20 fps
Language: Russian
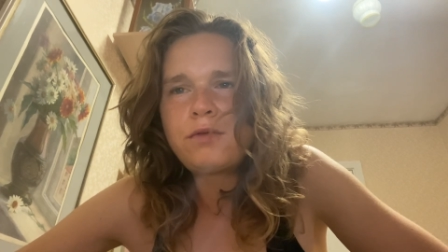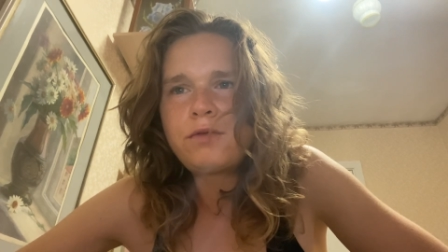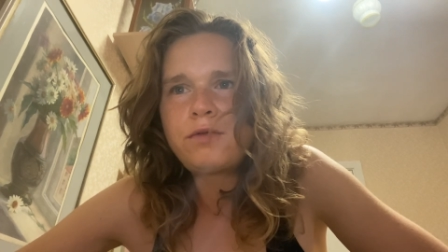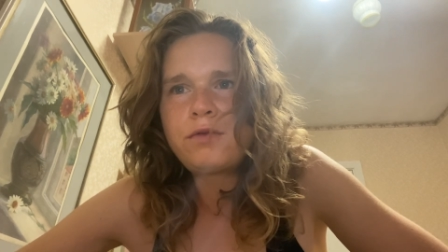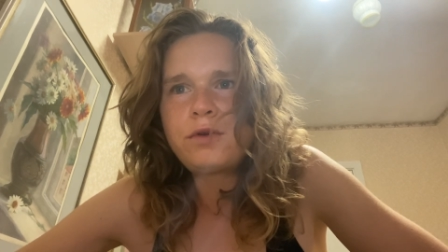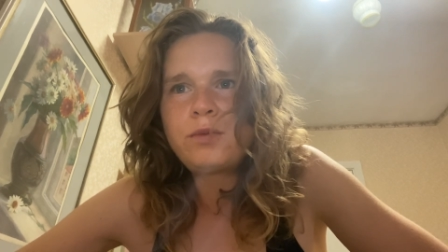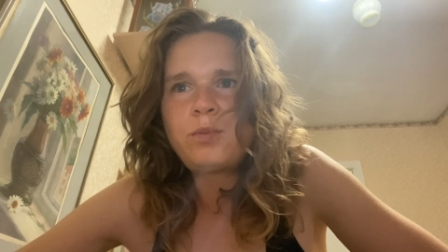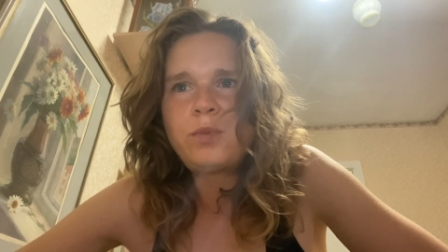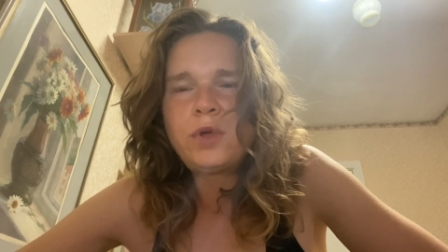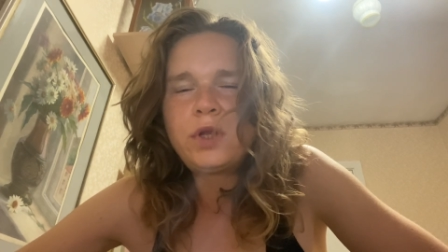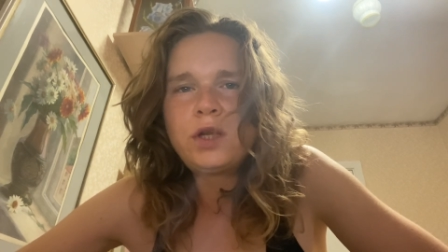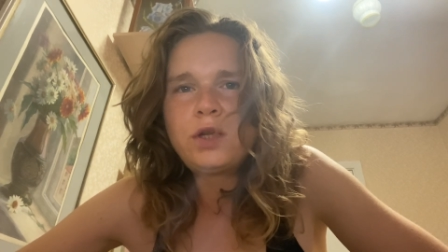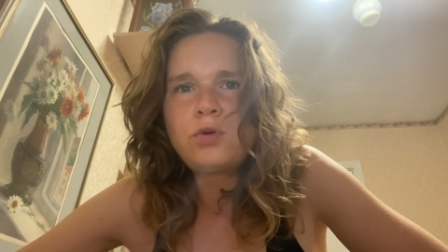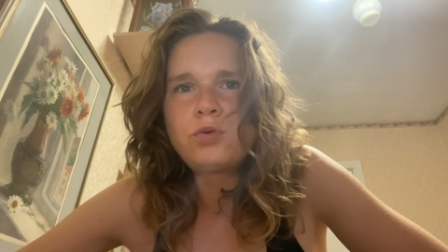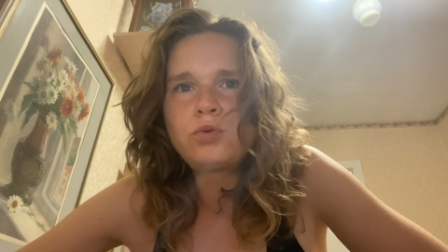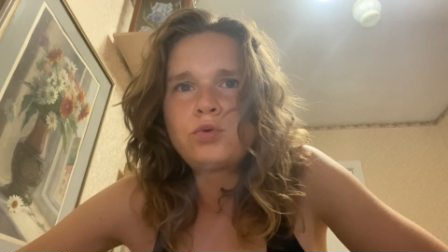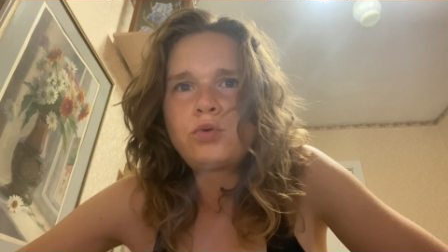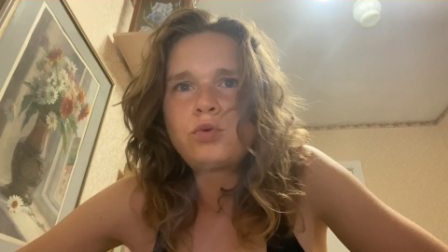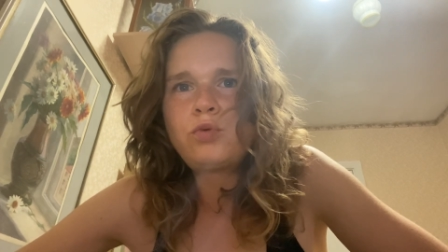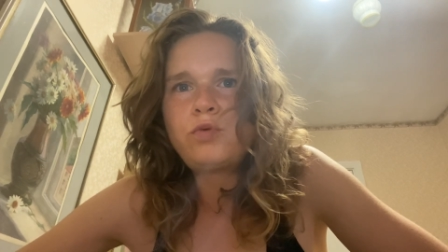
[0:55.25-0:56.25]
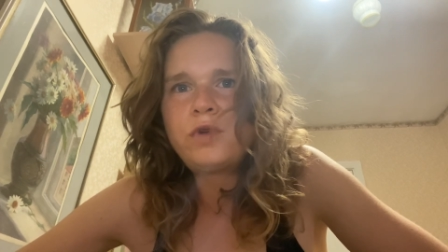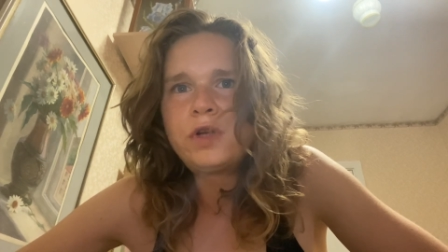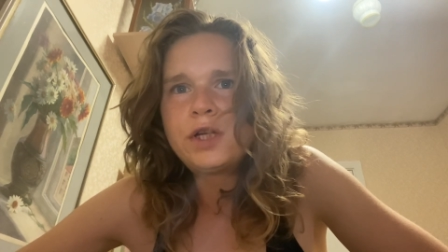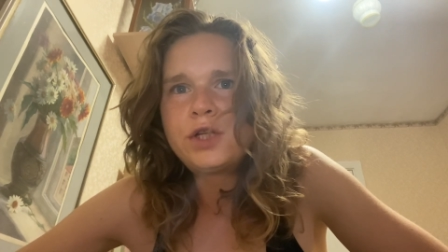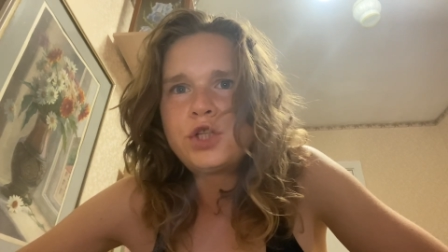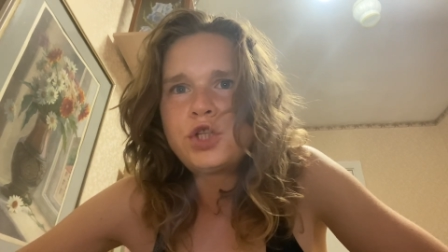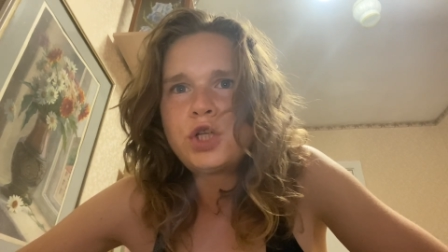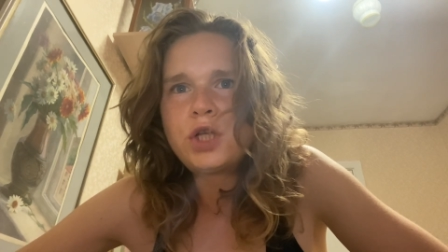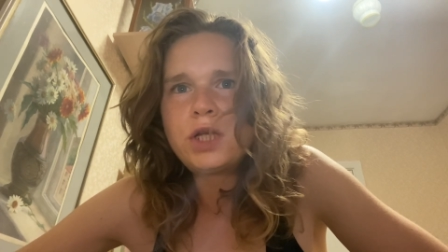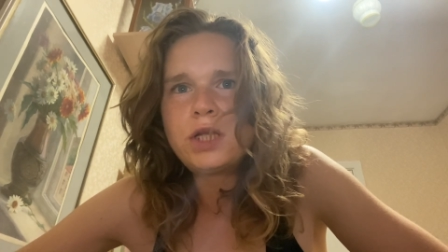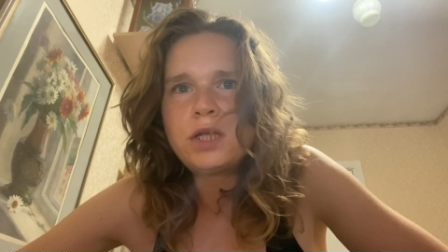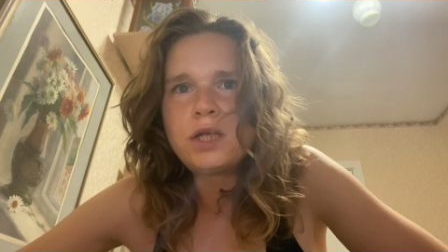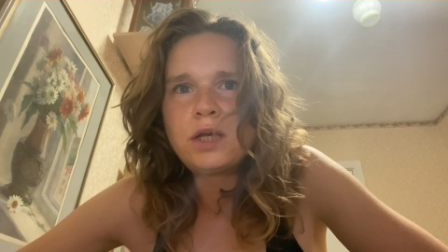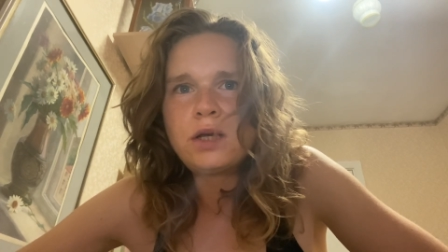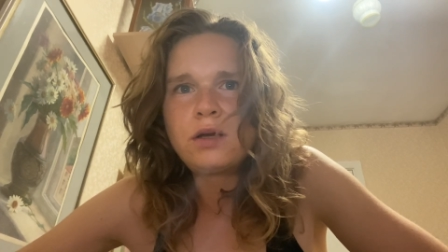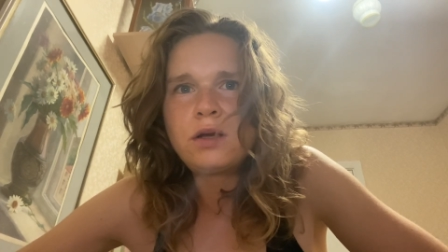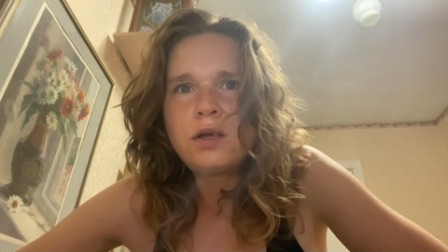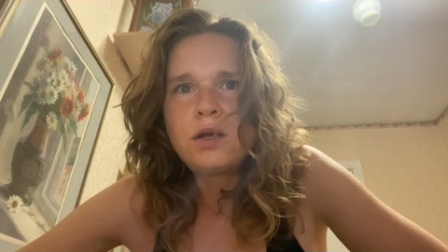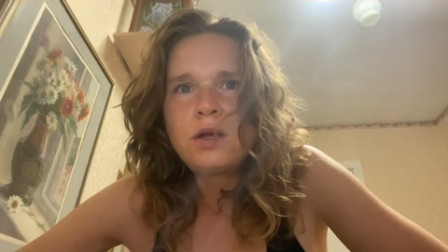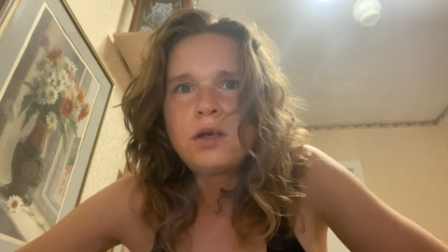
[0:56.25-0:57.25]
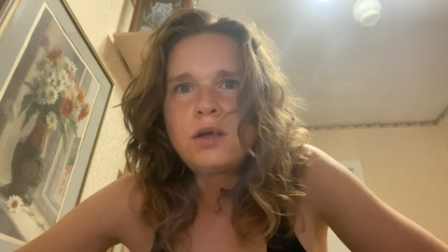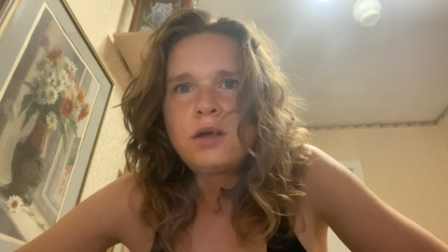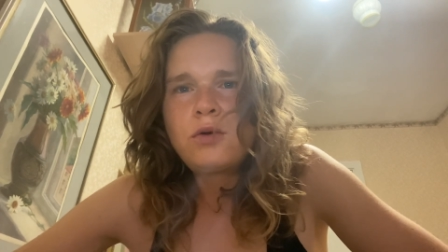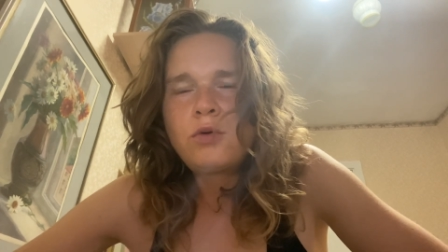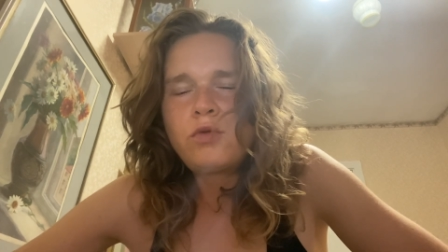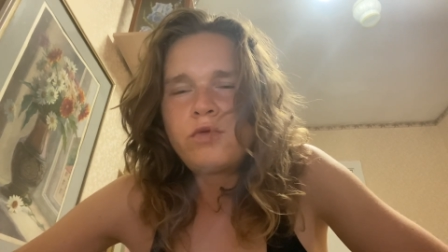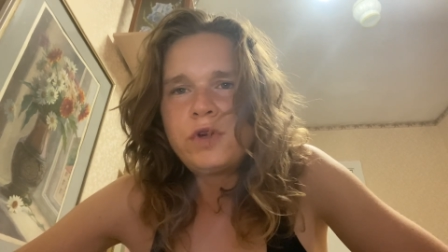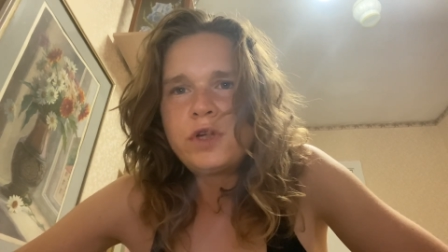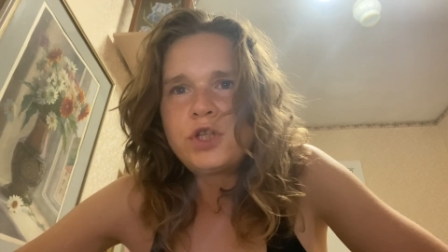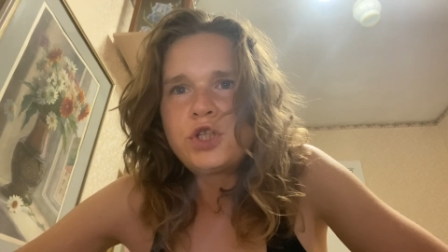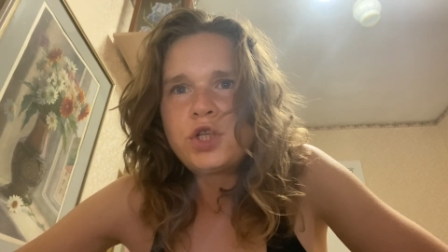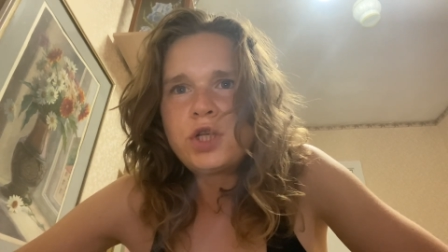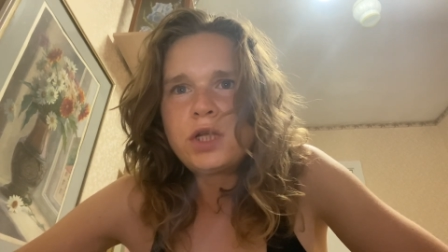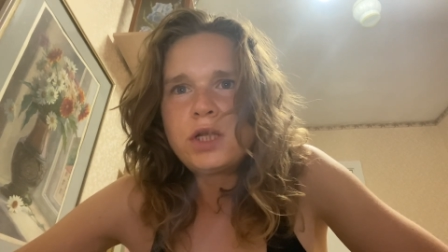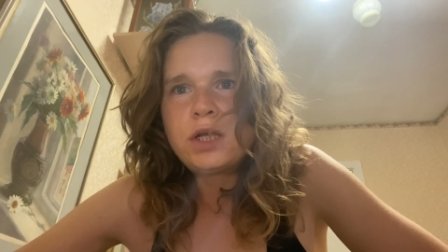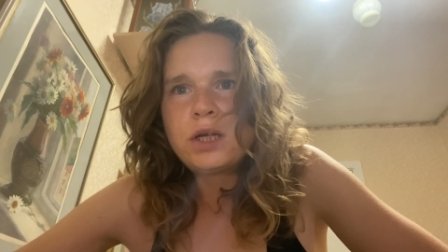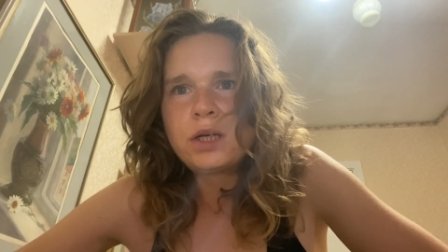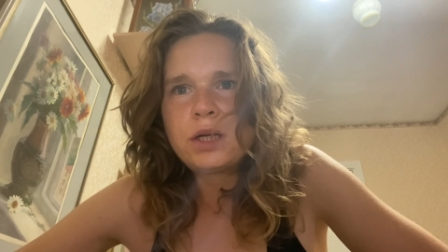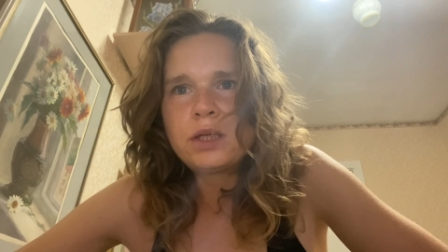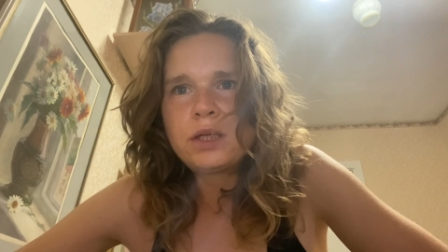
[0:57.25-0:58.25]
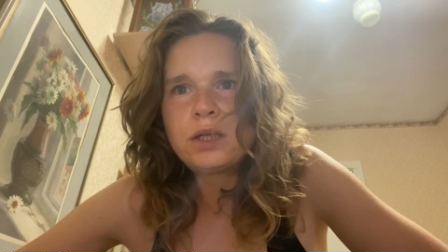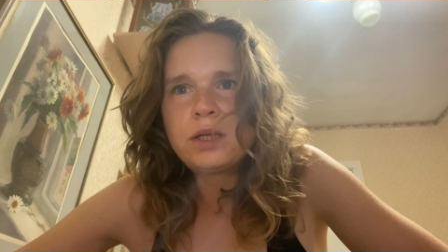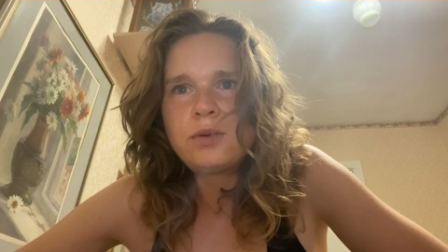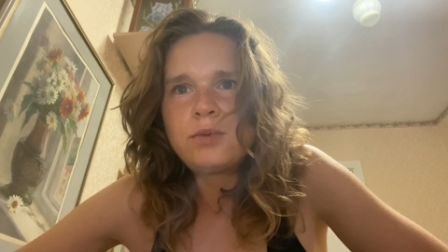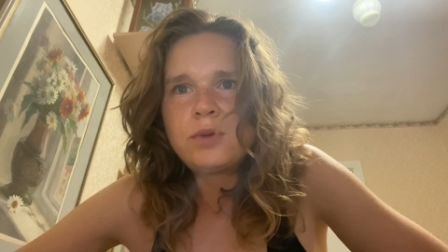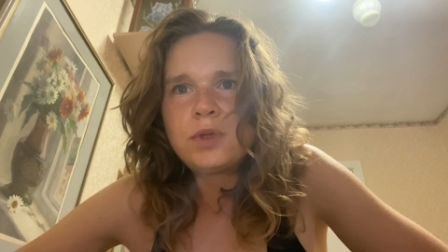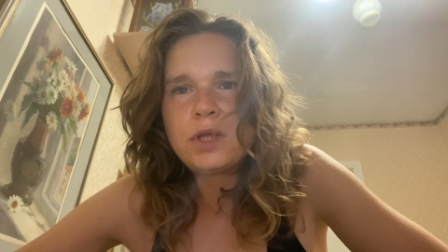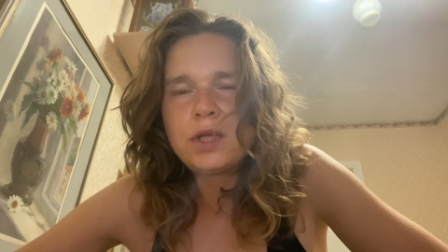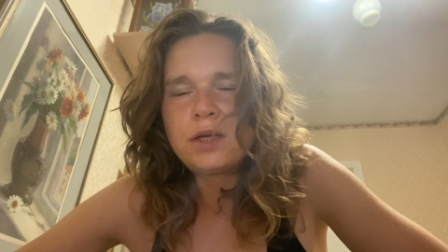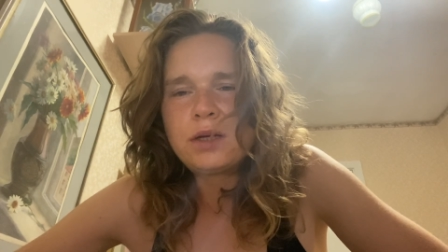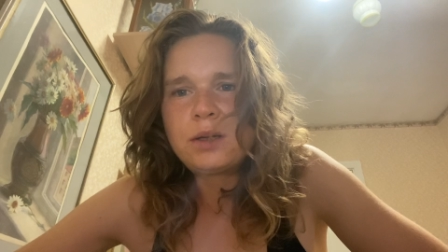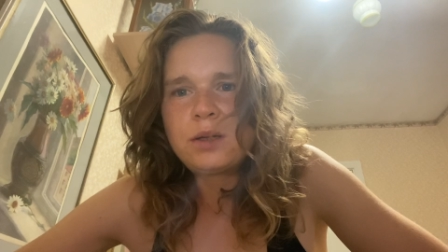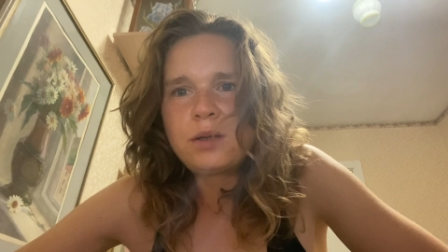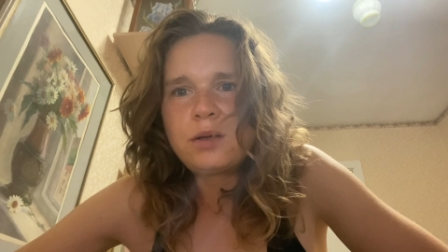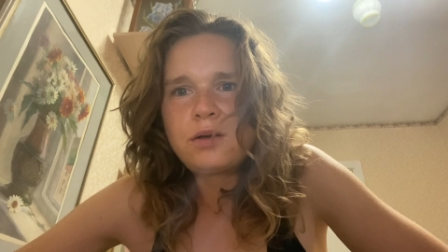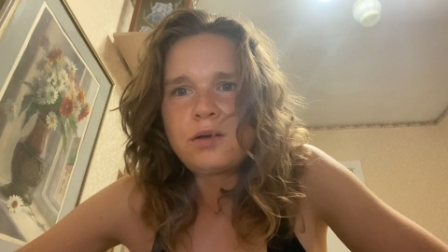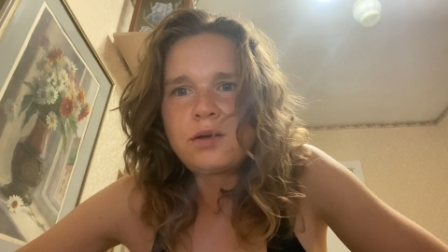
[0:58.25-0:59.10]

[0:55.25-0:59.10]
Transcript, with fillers: в период увеличения увлечение какими-то